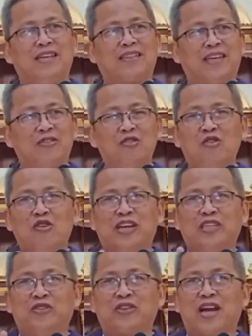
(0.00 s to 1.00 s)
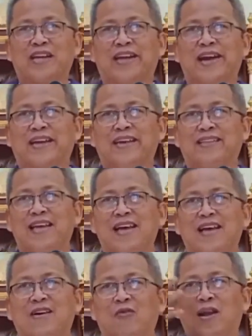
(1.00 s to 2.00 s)
niya tinuod na jud kang
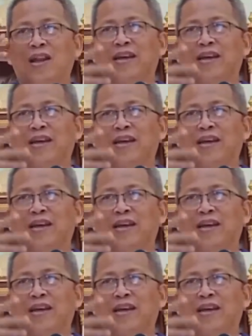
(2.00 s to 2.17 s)
nakakita,